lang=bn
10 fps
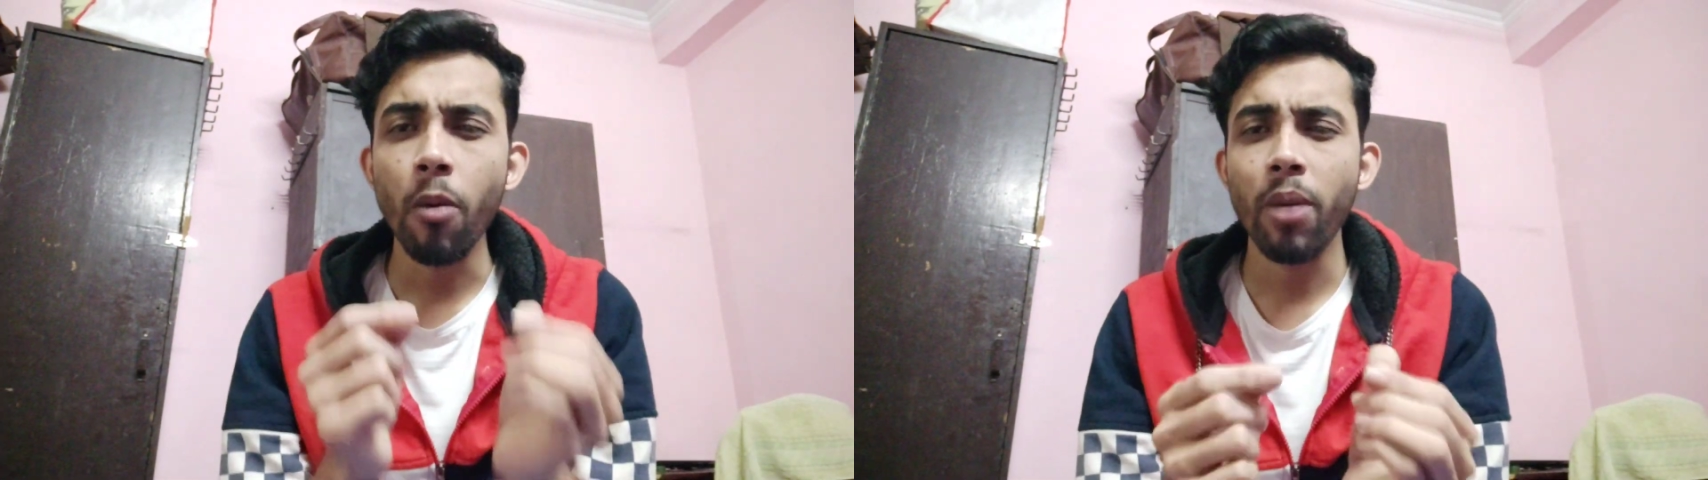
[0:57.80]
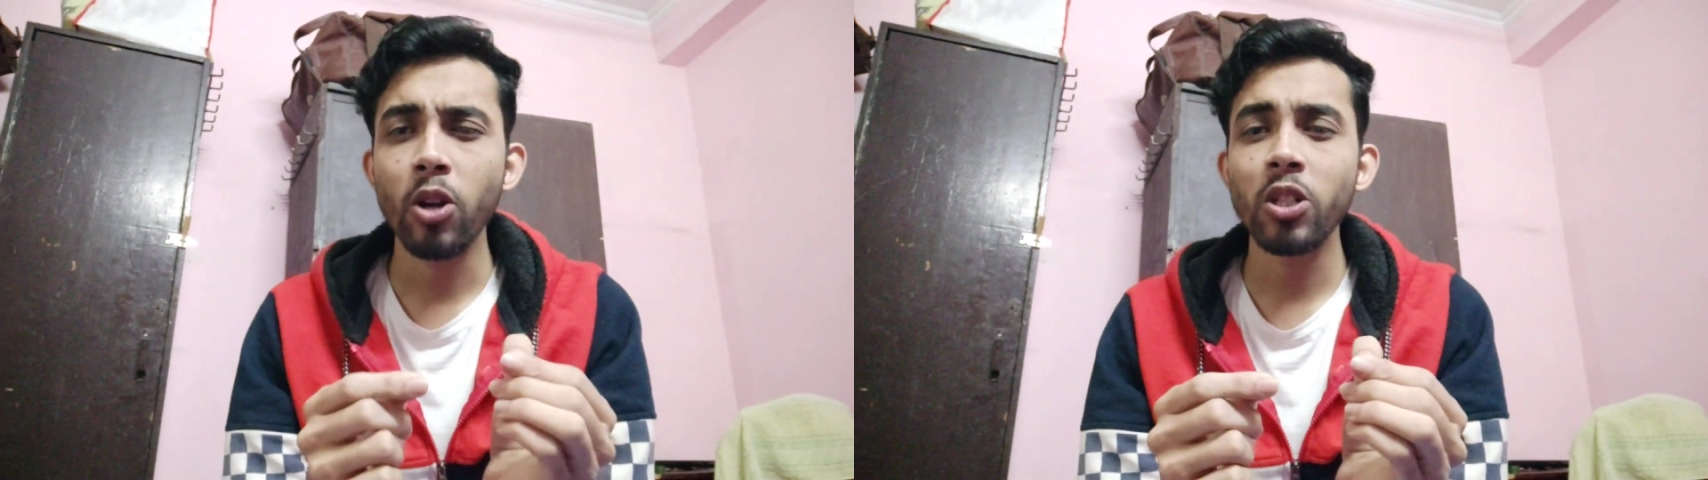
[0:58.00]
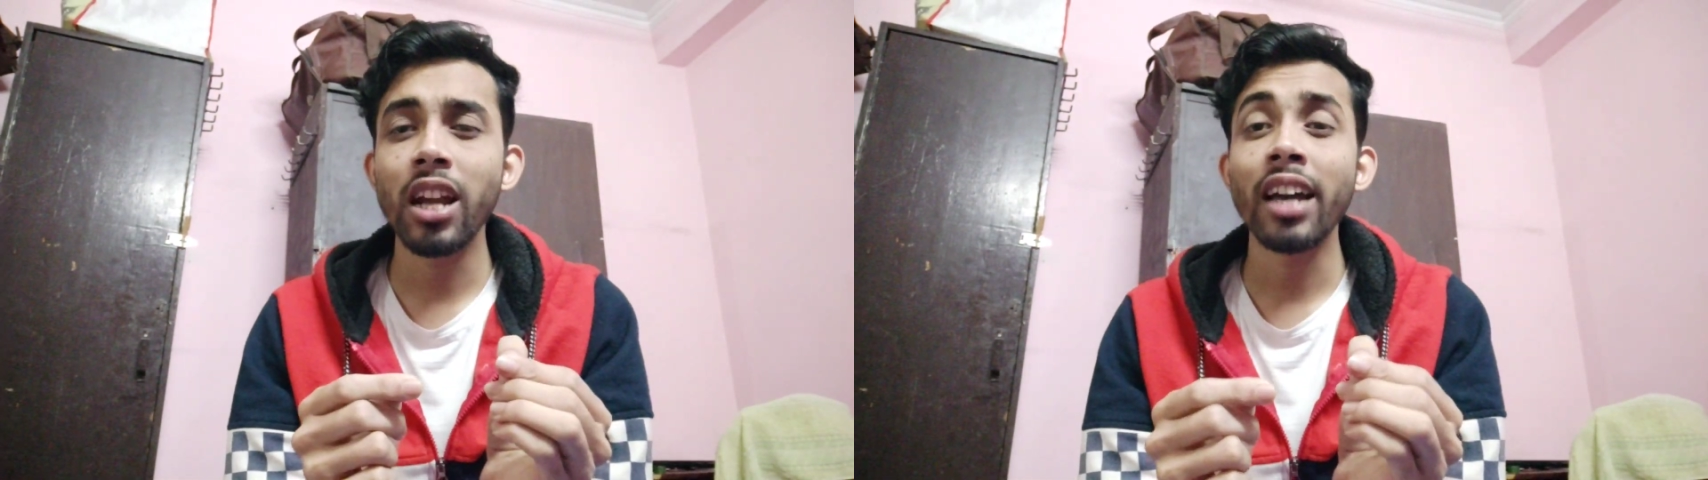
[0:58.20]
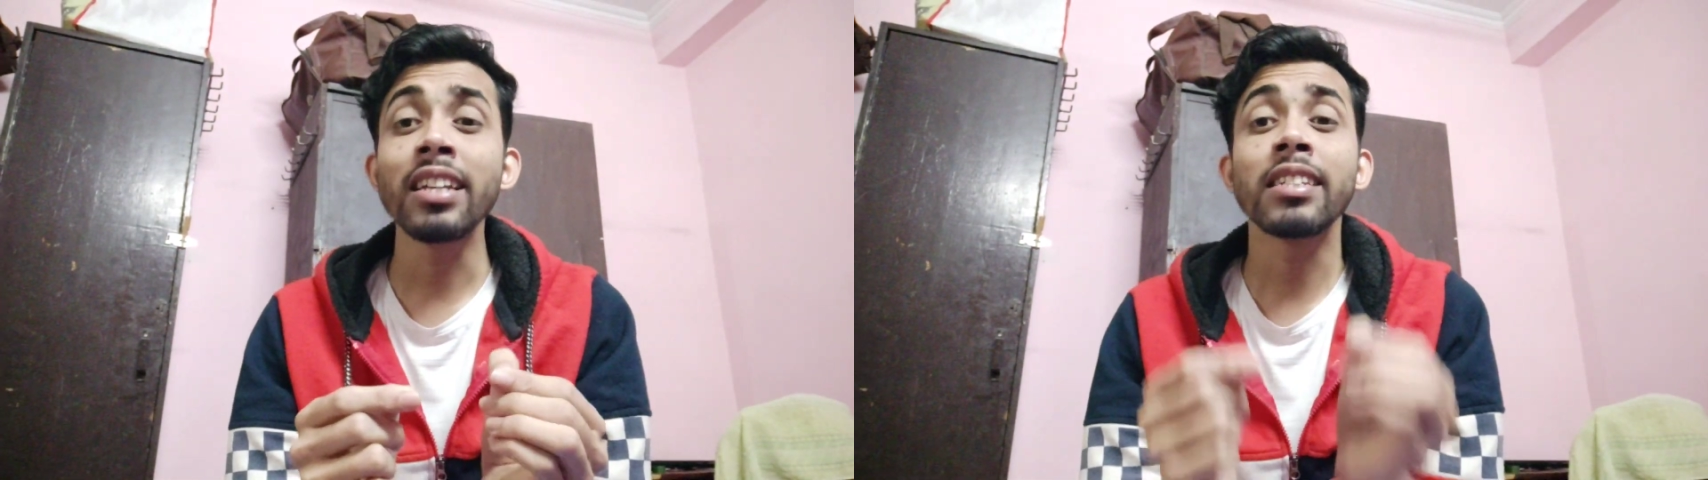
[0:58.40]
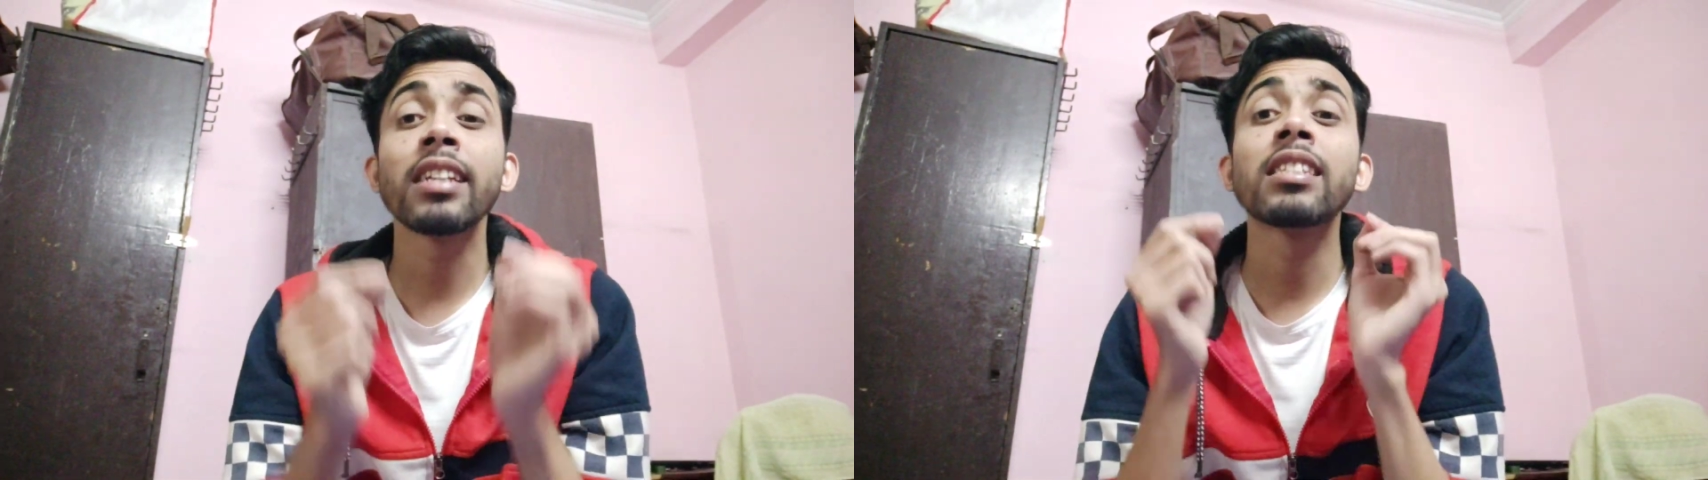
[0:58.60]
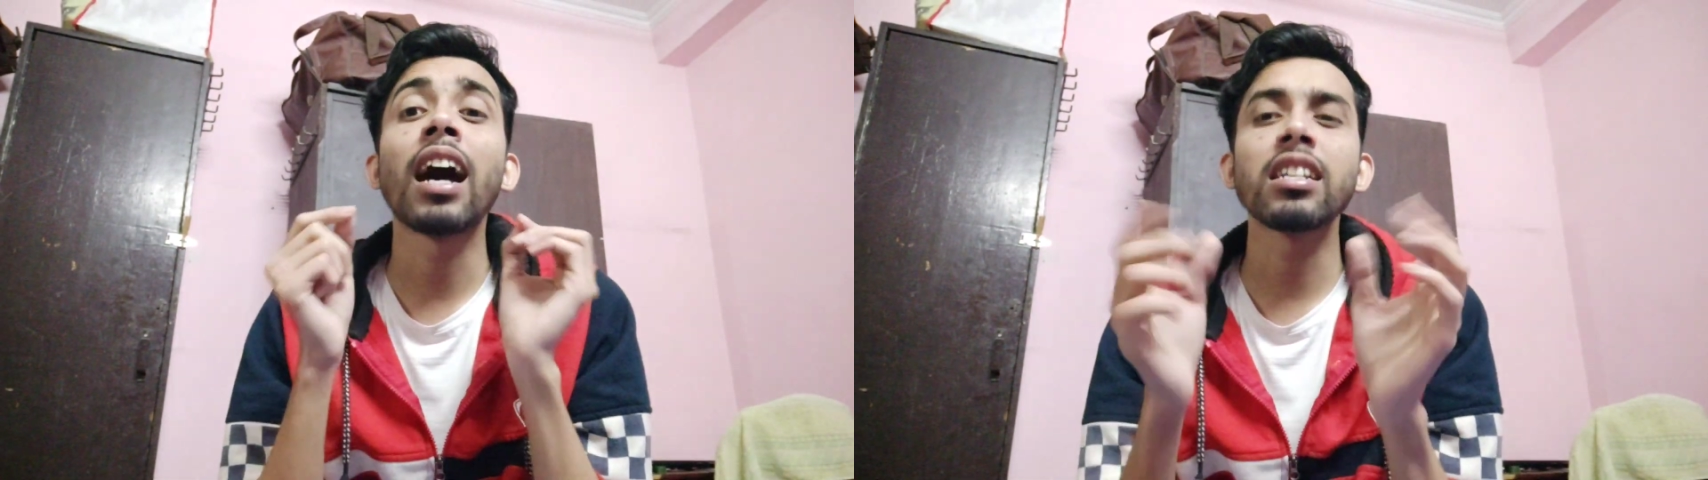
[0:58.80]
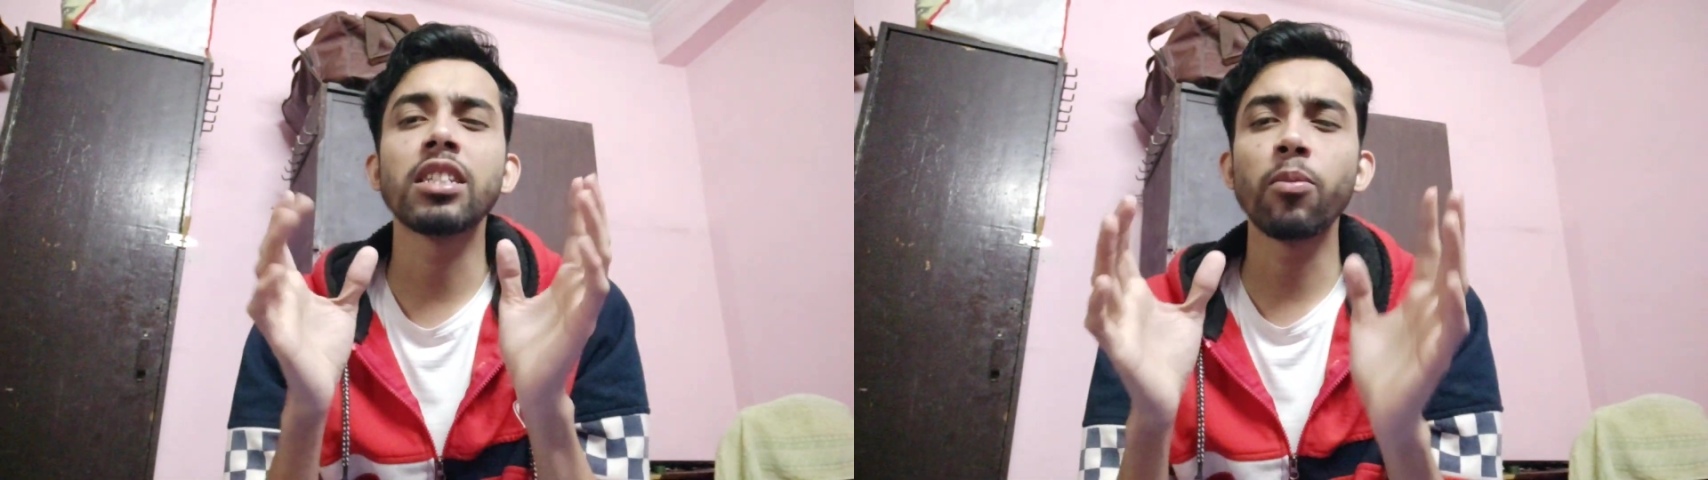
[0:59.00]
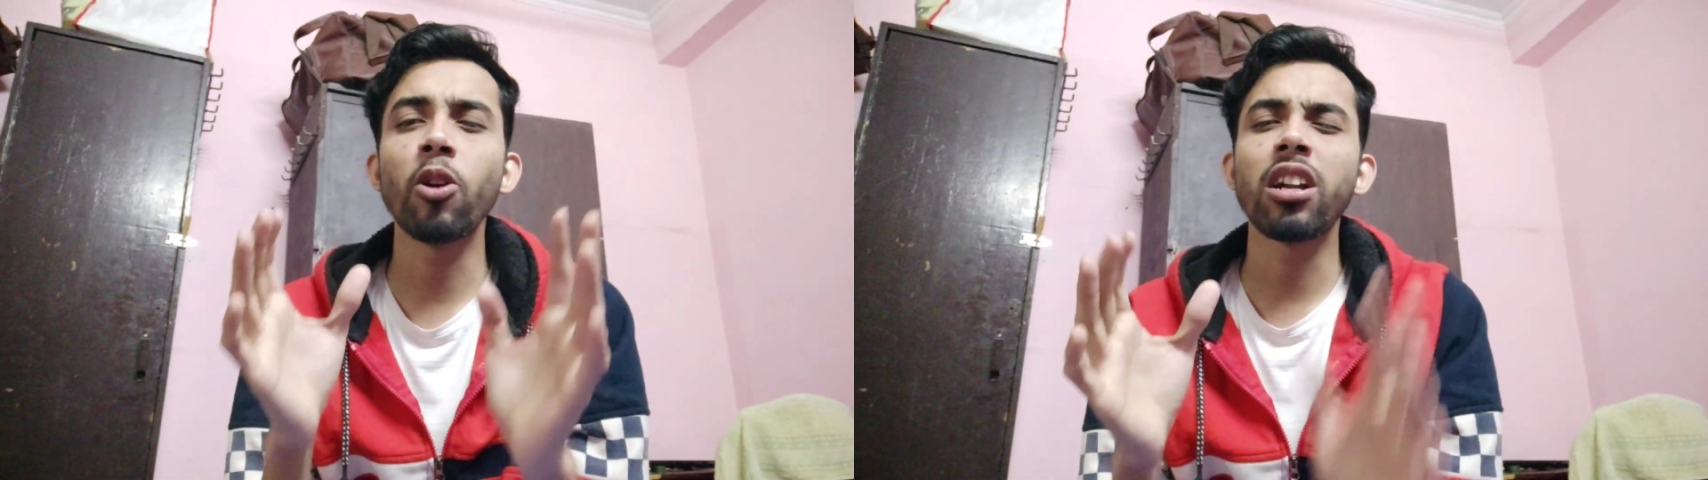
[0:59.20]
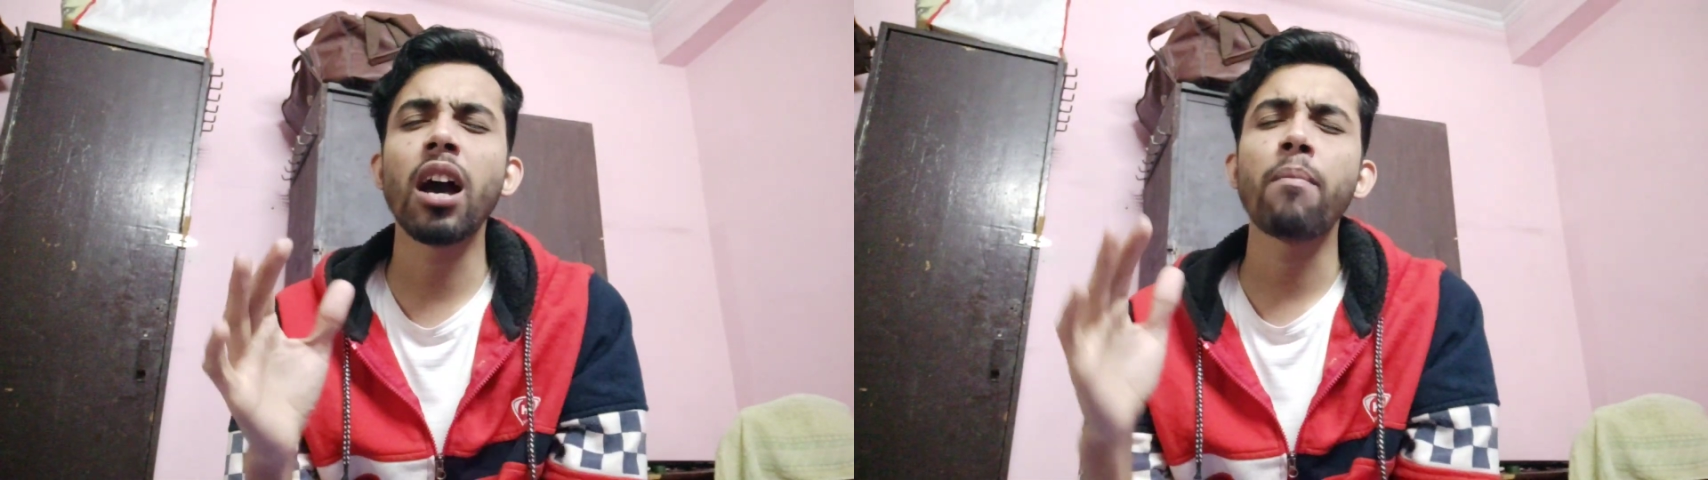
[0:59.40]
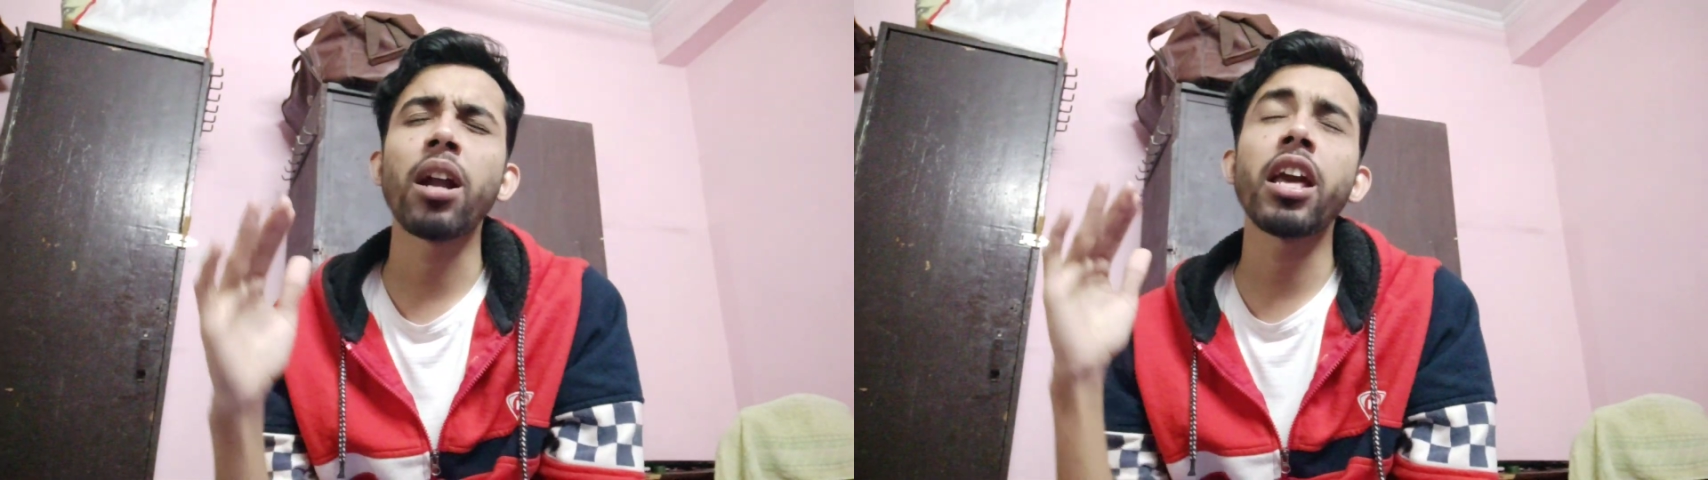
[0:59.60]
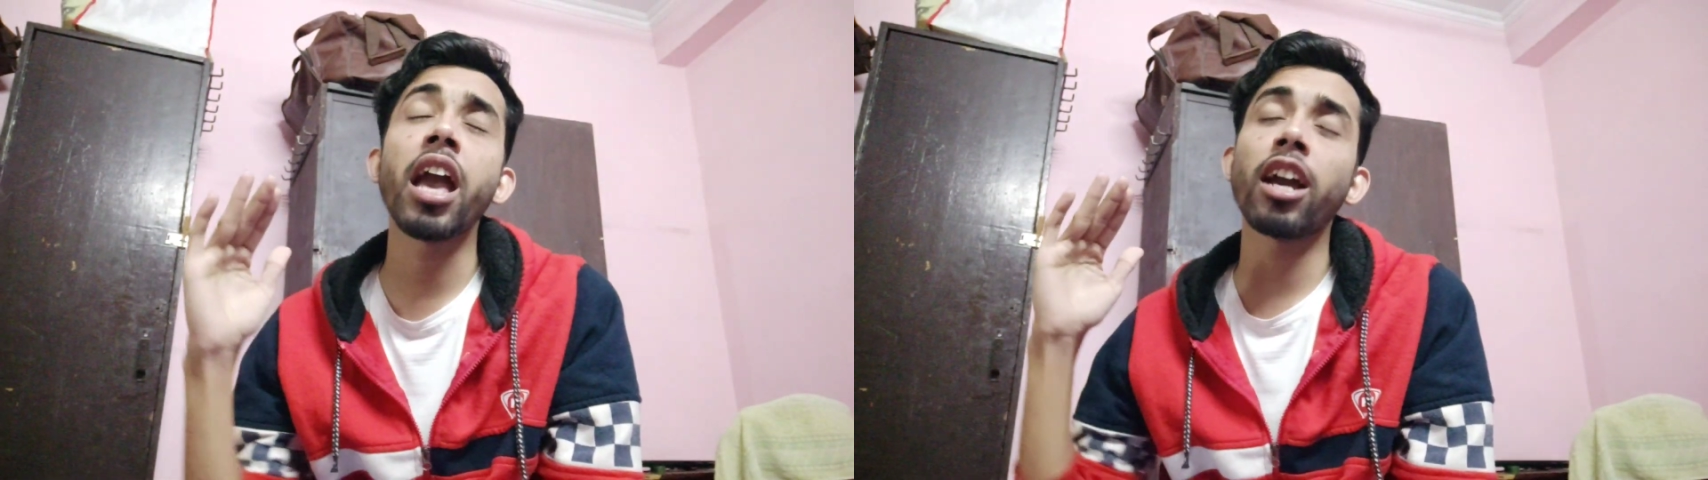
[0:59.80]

এরম মানুষ নাই যে যার জীবনটা মানে